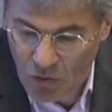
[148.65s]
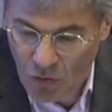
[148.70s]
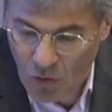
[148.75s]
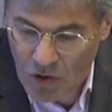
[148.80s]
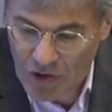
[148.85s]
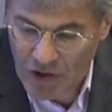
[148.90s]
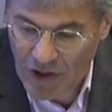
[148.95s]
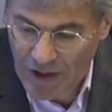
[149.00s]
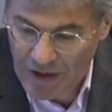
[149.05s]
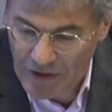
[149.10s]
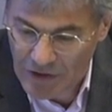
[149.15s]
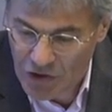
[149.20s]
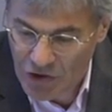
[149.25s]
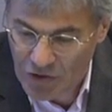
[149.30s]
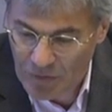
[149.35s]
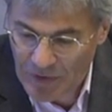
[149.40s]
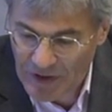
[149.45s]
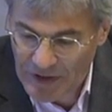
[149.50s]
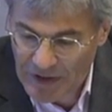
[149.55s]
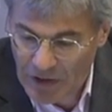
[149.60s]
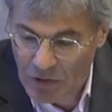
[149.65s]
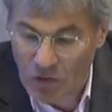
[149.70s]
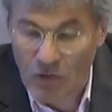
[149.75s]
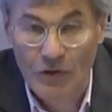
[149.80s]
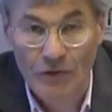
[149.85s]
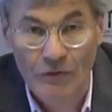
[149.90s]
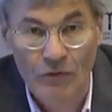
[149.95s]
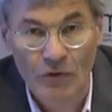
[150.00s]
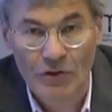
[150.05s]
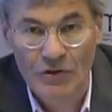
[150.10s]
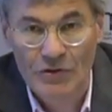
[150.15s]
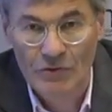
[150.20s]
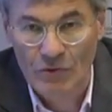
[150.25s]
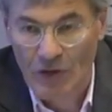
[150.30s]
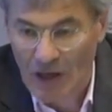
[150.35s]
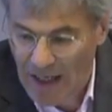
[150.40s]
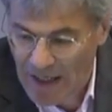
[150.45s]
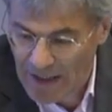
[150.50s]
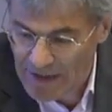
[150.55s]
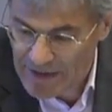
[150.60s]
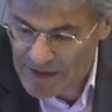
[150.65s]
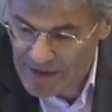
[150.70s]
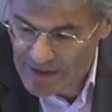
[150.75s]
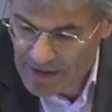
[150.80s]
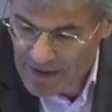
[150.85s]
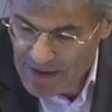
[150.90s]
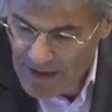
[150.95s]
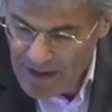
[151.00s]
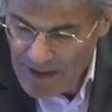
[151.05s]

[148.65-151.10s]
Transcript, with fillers: hochtechnischen Bedingungen, wo es nur heißt,